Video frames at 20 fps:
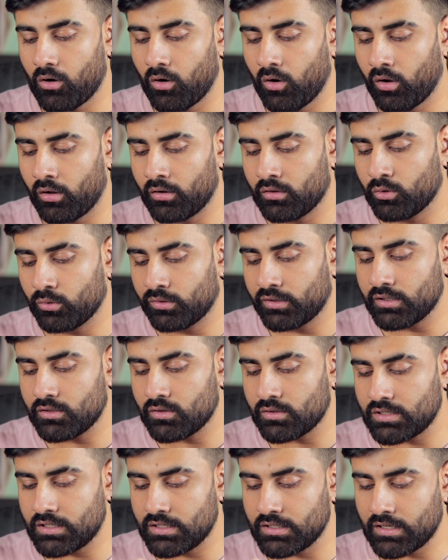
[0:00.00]
और दूसरी जो
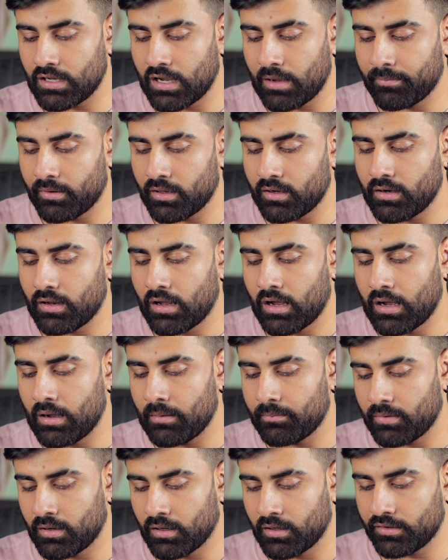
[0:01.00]
चीज़ है यहाँ पर
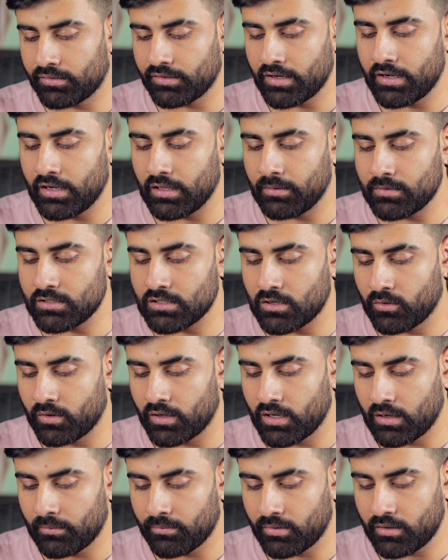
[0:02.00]
आप अगर सेटिंग में जाओगे
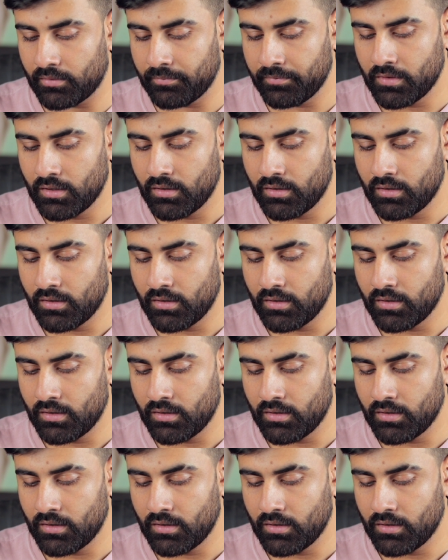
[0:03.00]
यहाँ पर